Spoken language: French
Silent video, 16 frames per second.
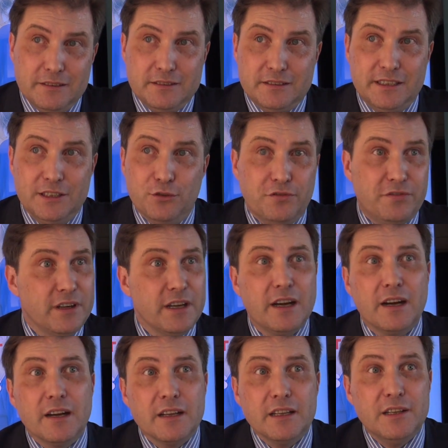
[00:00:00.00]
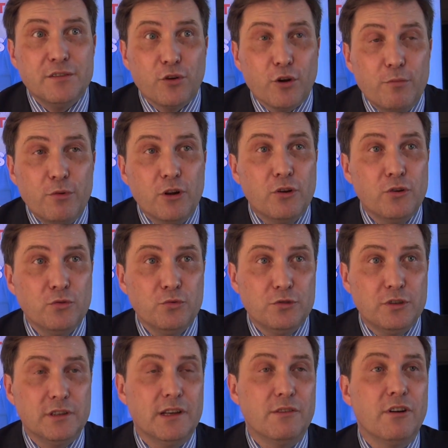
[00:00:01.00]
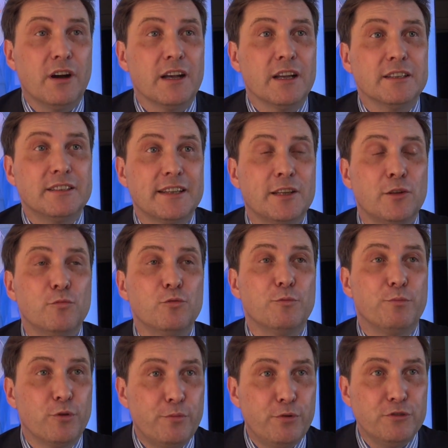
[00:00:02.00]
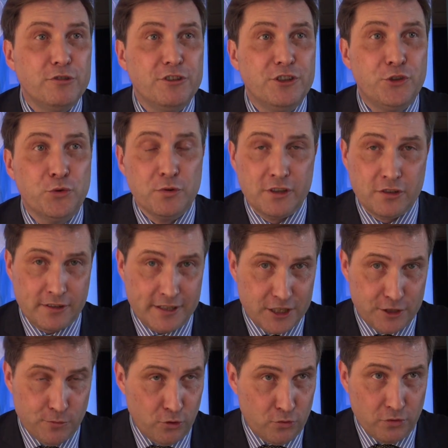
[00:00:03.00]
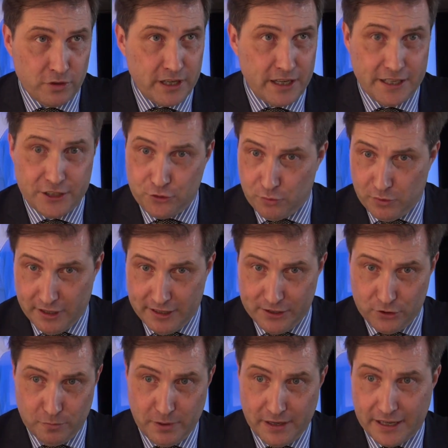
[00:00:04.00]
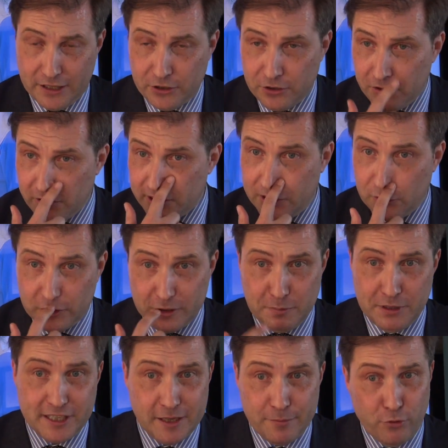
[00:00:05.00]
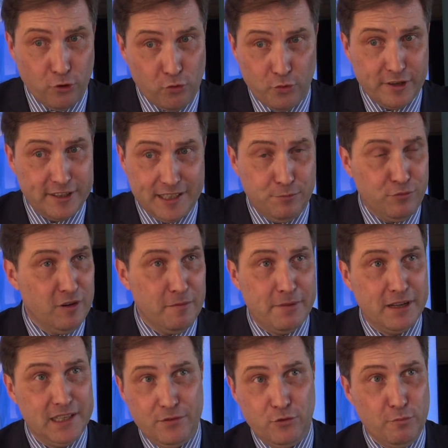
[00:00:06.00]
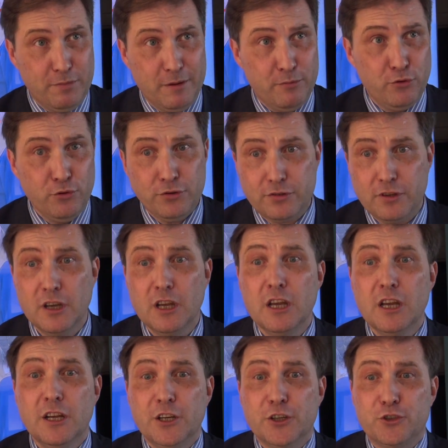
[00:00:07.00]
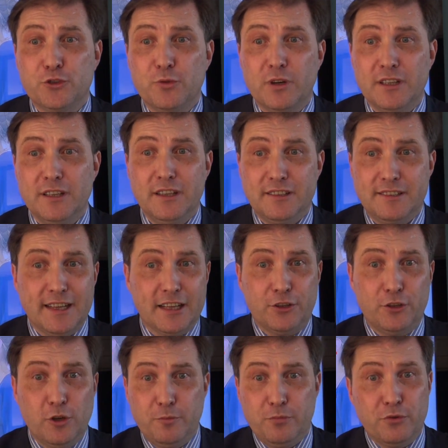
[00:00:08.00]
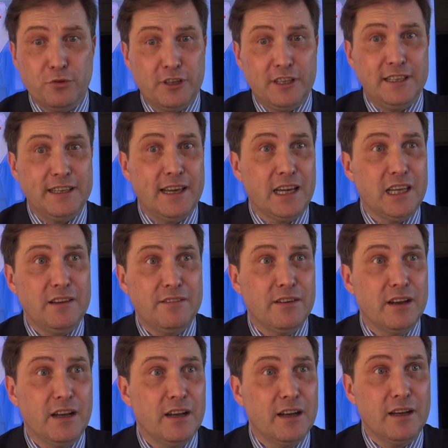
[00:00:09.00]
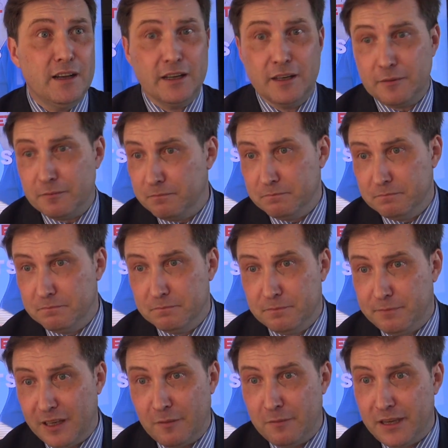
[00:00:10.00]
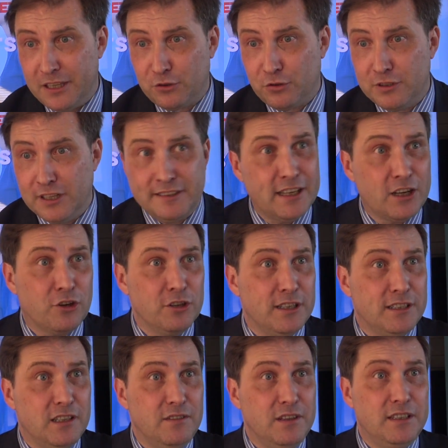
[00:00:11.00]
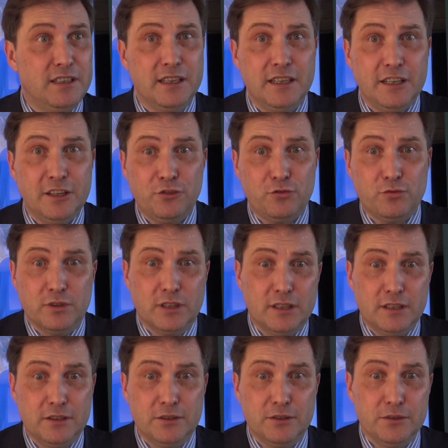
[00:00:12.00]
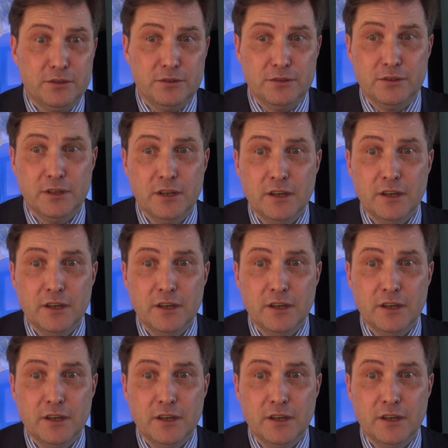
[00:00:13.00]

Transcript: c'est de faire un livre blanc ou d'avoir un certain nombre de propositions, des engagements concrets, soit des opérateurs qui ont expliqué pourquoi est-ce qu'ils ne pouvaient pas développer plus, soit des start-up qui arrivent à permettre une interconnectivité, soit euh,